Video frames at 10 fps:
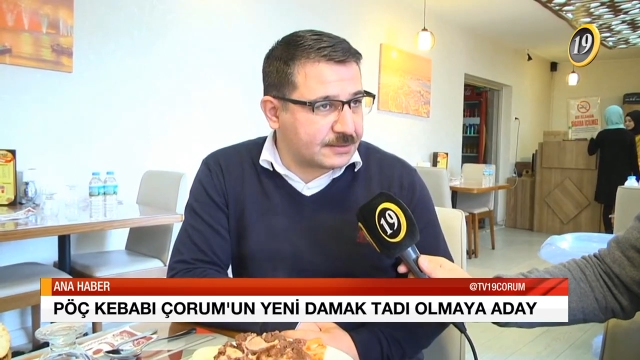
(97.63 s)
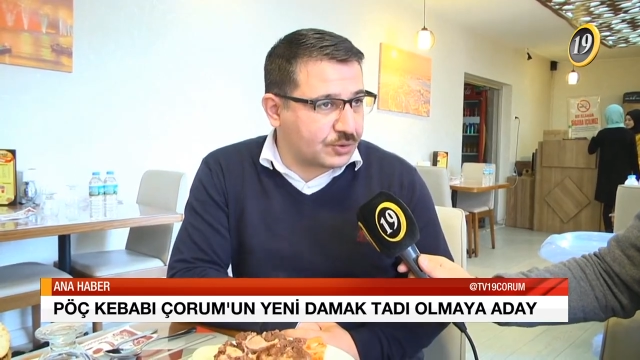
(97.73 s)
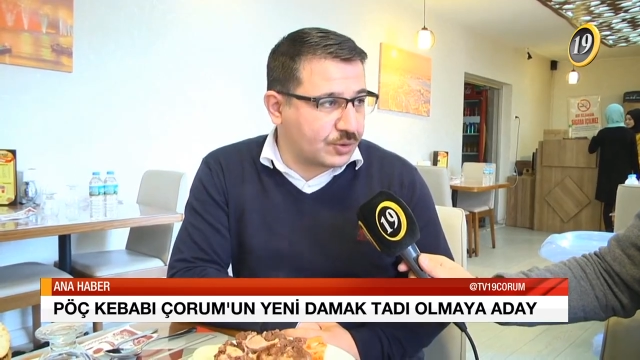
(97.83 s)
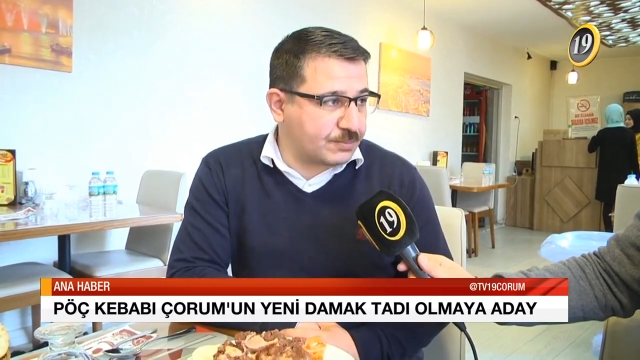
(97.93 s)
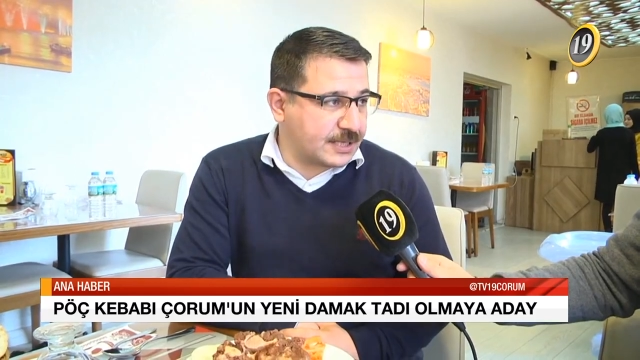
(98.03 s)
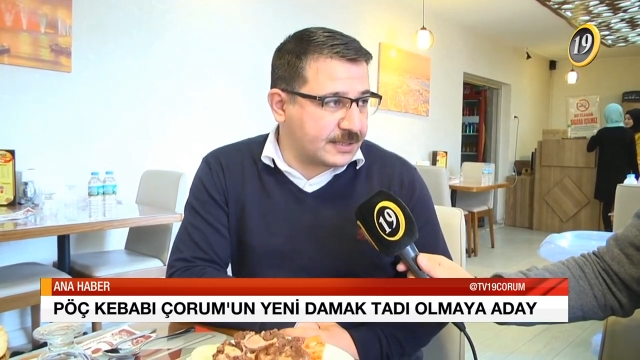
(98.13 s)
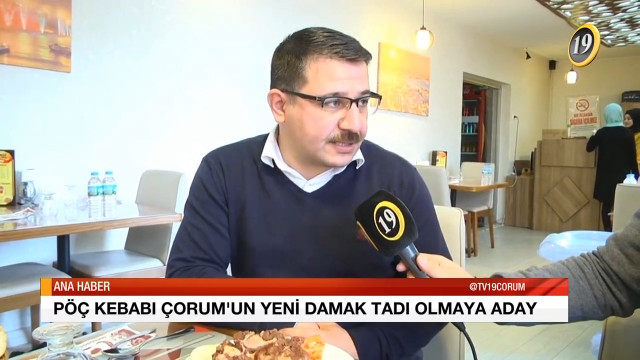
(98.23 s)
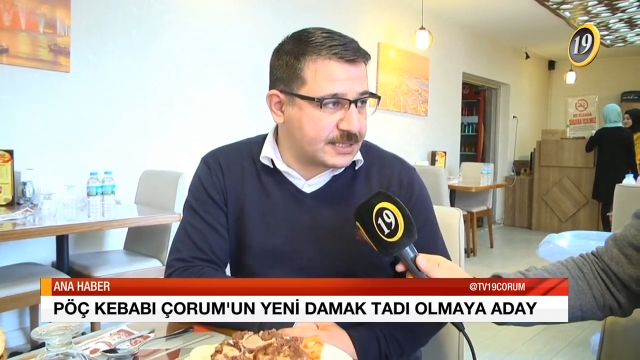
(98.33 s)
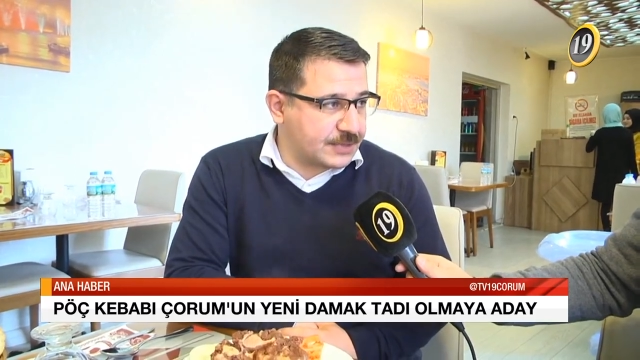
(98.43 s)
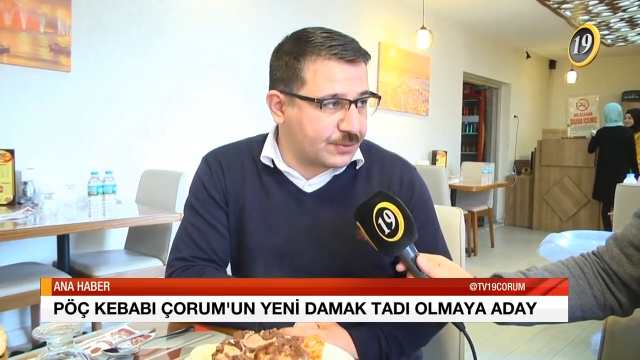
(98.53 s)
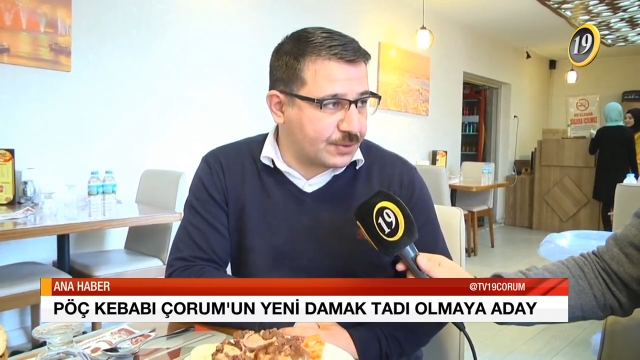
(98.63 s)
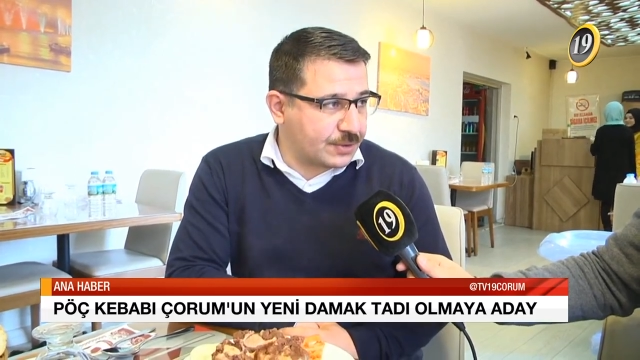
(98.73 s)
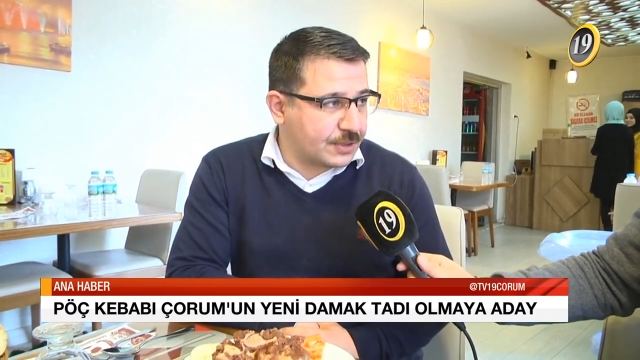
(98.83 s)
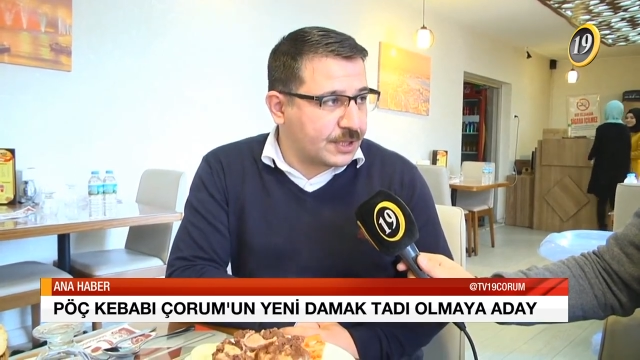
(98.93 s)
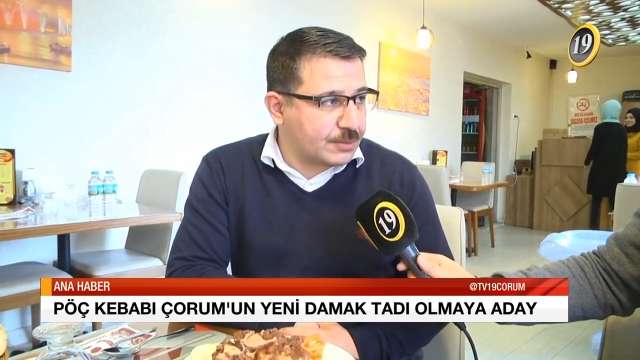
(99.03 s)
Çorum tandırı seviyor
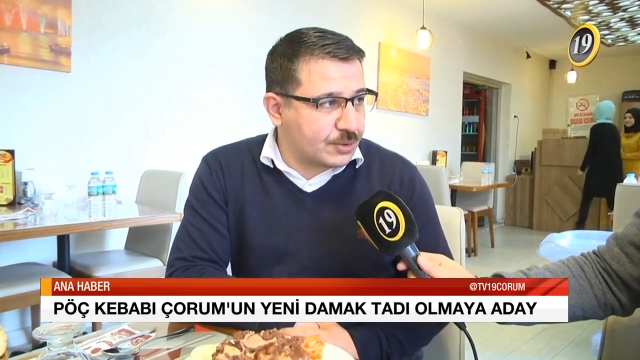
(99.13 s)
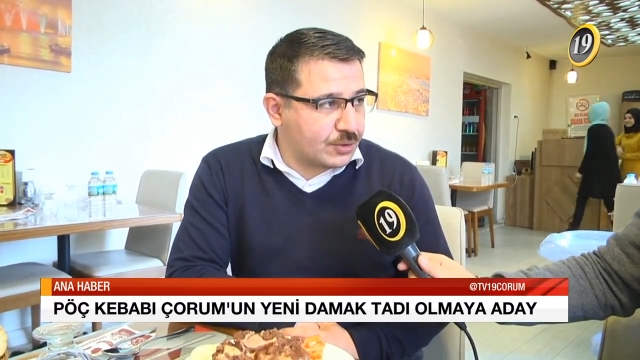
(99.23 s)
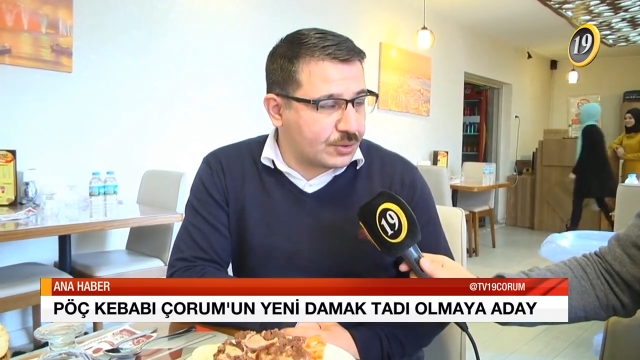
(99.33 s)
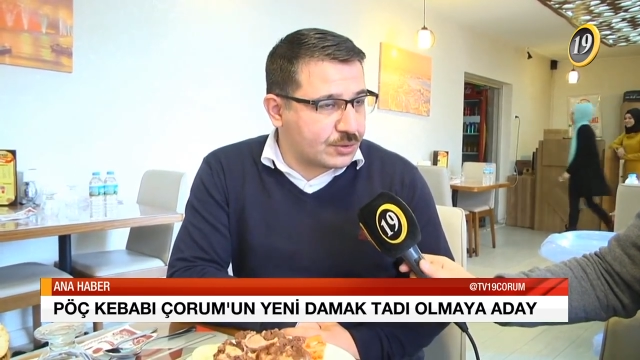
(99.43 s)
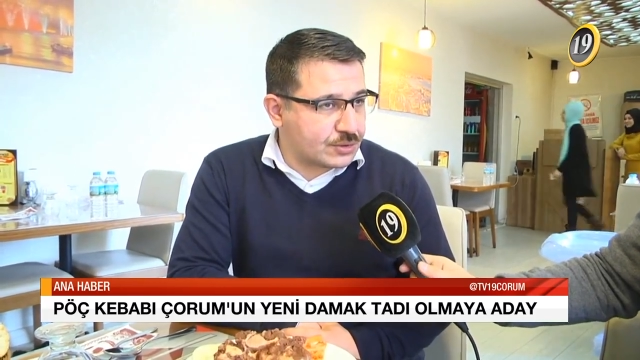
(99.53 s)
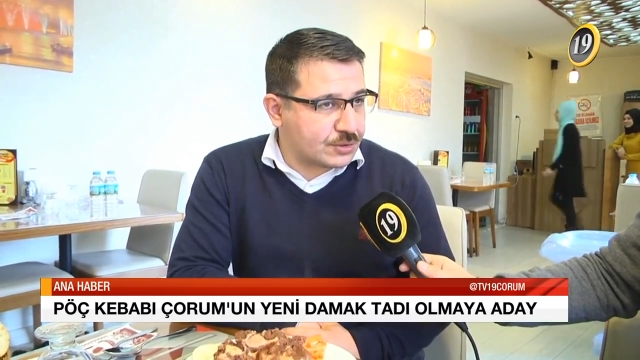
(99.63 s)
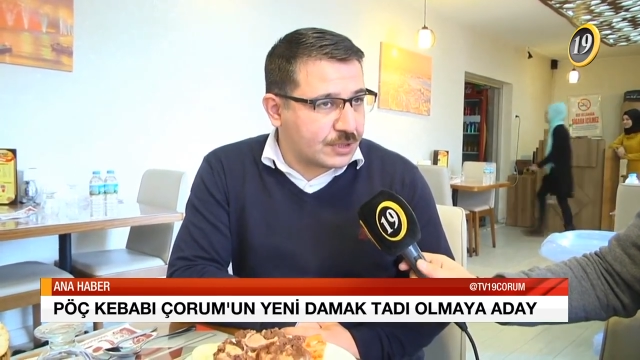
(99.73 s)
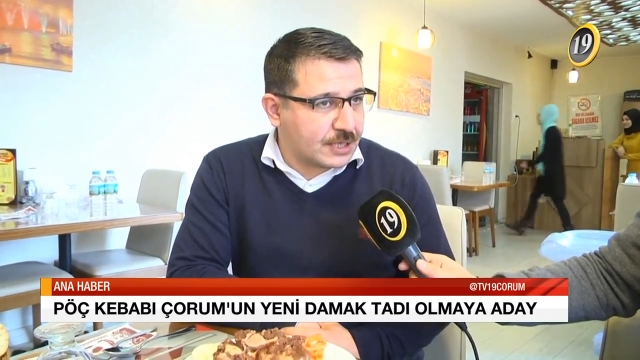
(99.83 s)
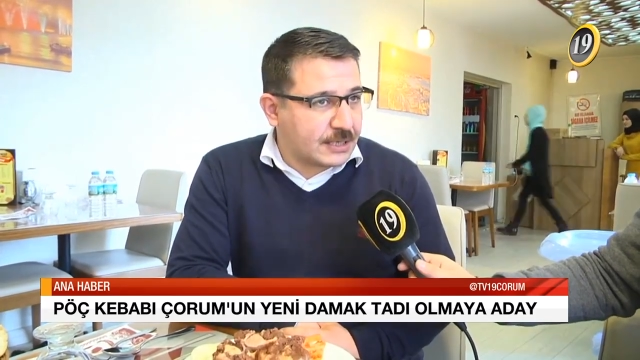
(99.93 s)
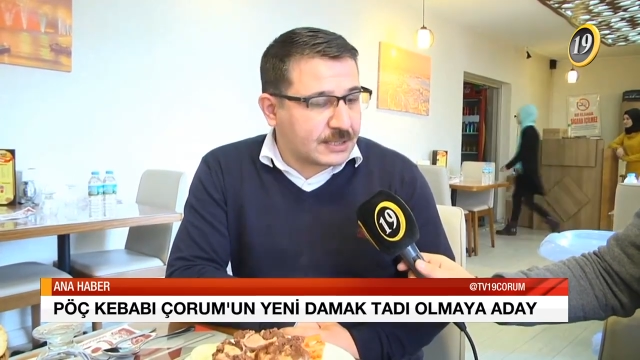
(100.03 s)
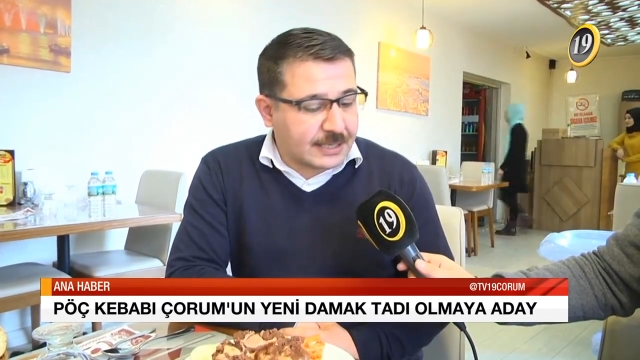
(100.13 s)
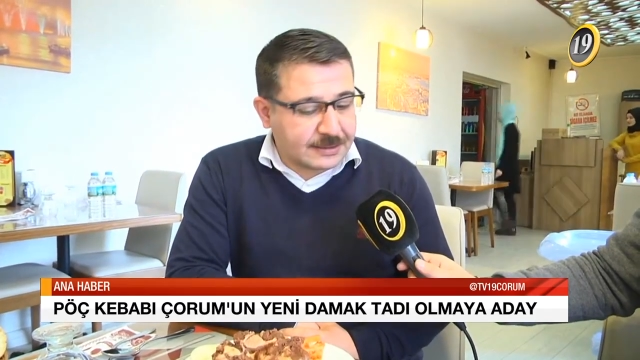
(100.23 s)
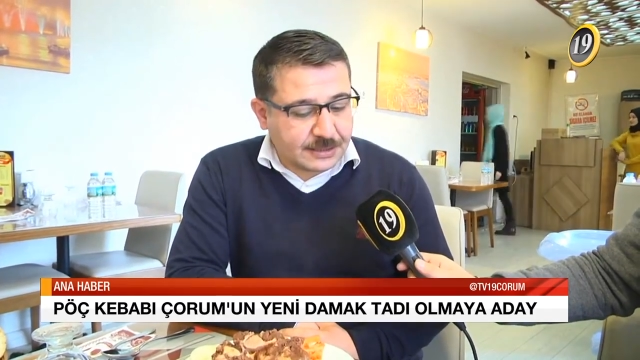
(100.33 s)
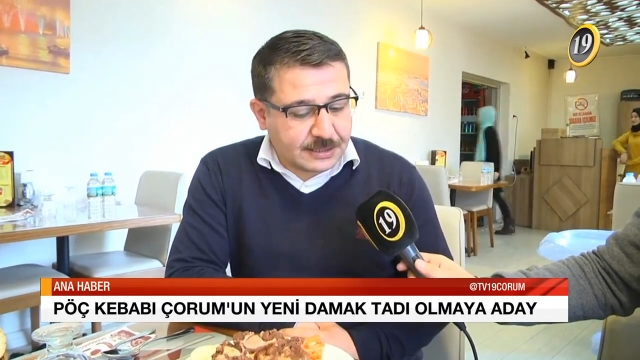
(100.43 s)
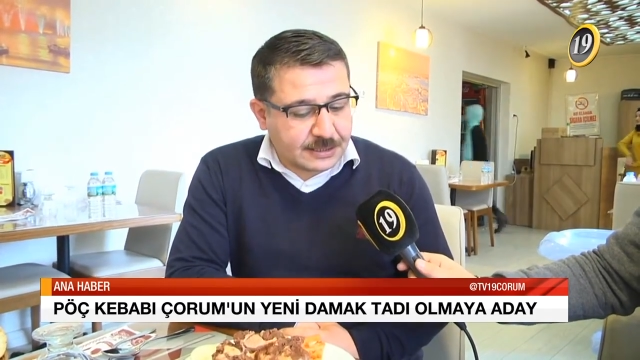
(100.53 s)
biliyoruz.
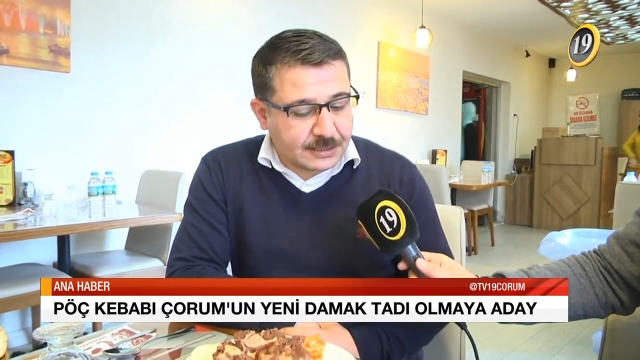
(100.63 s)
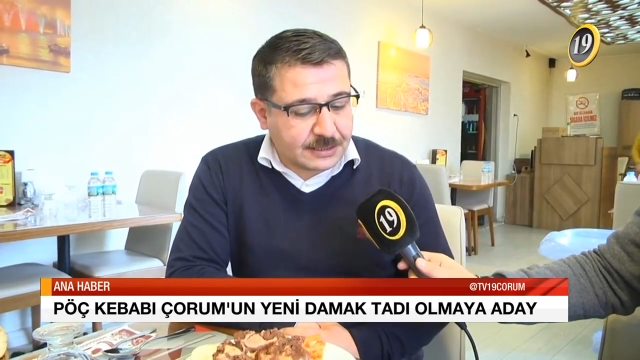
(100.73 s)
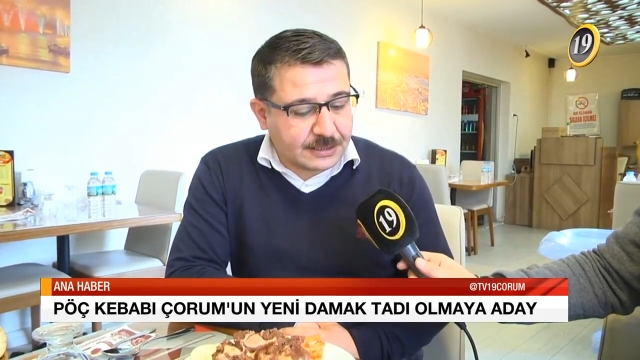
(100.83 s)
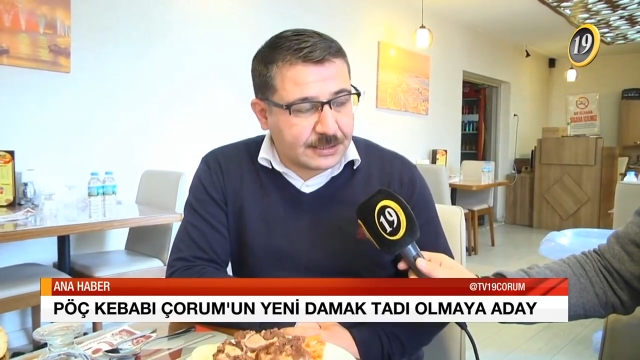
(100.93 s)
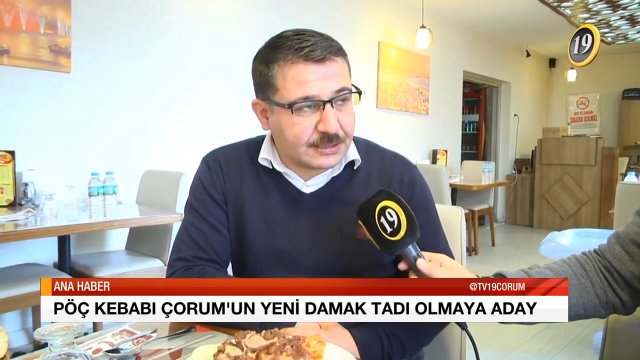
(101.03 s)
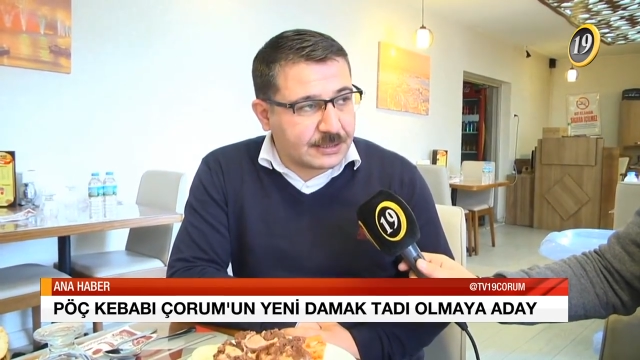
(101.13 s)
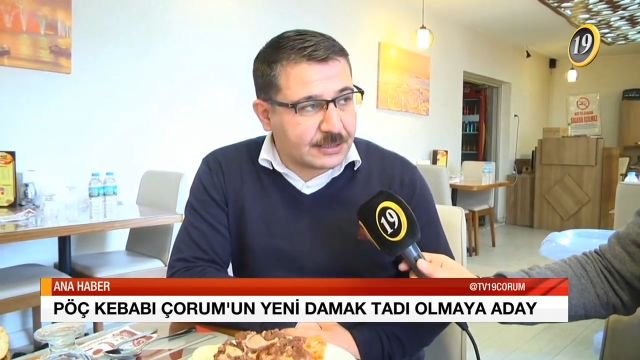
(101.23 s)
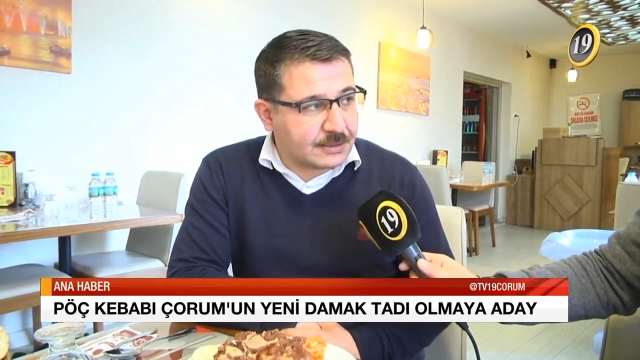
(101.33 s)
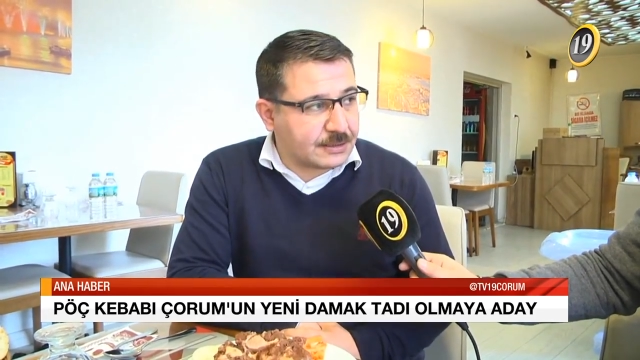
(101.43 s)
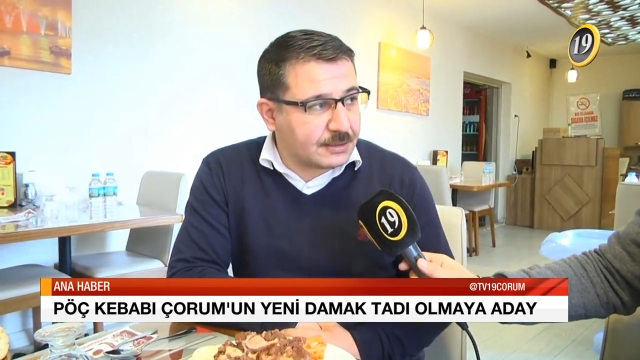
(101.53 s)
Tandırın e,